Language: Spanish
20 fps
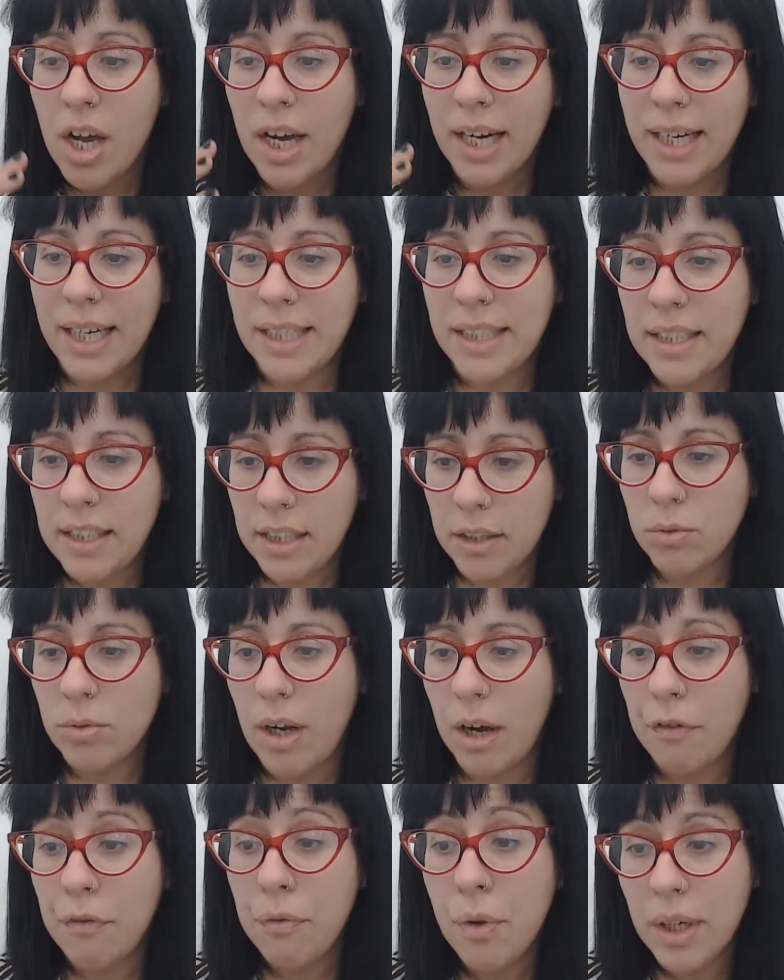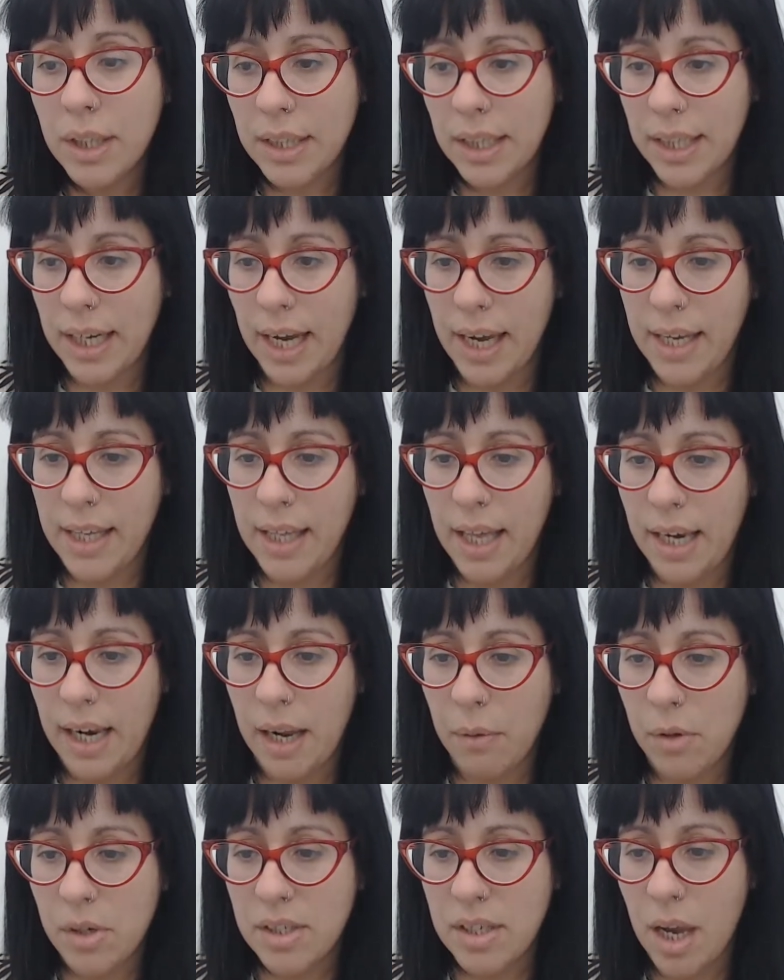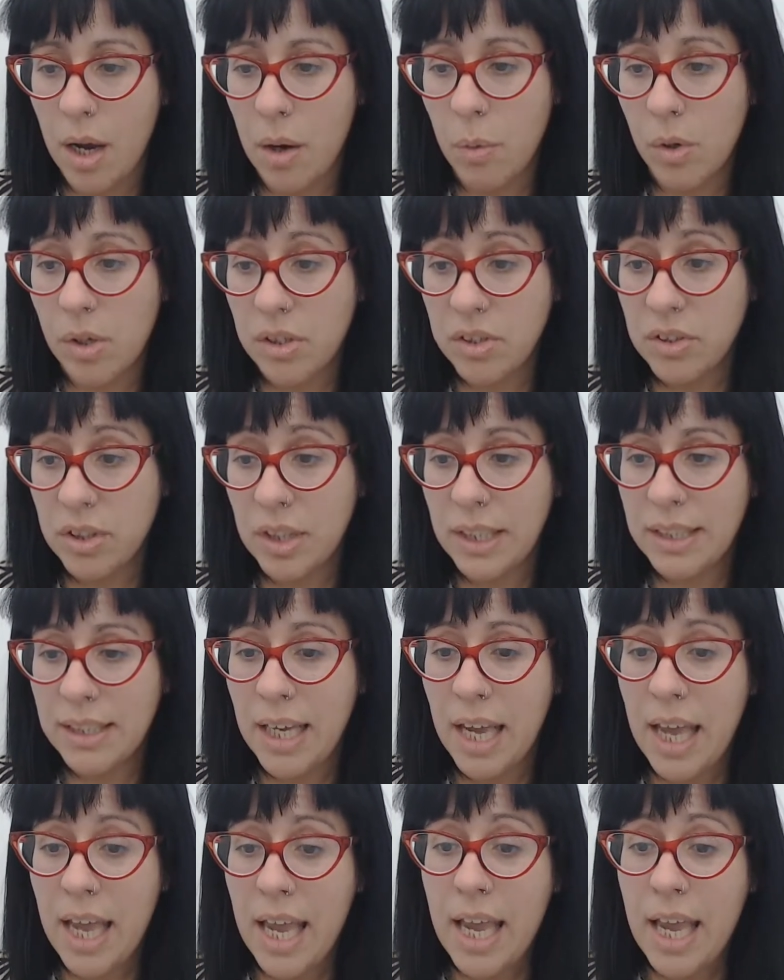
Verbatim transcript: generando una fuerte caída en la bolsa de Wall Street